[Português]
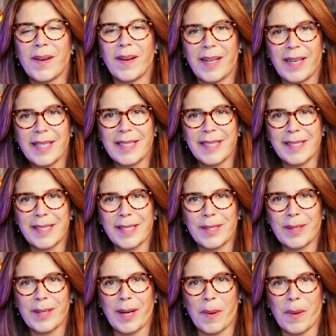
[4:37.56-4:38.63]
Olha que
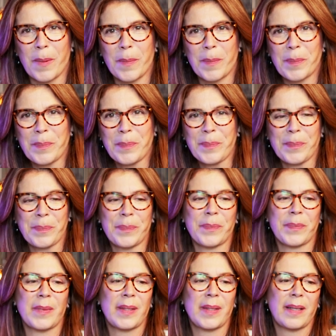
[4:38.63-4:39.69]
sensacional.
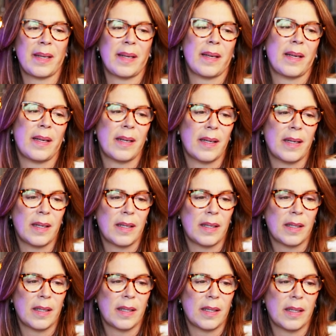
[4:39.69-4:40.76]
Tudo por causa da
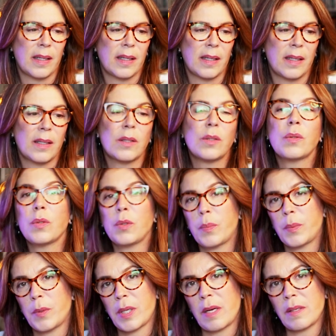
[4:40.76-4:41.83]
planta. Né? Tudo
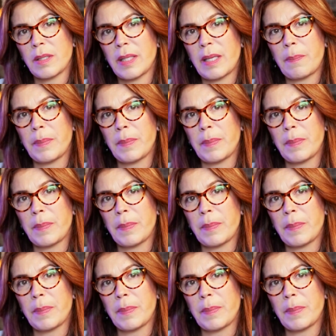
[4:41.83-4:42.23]
por causa da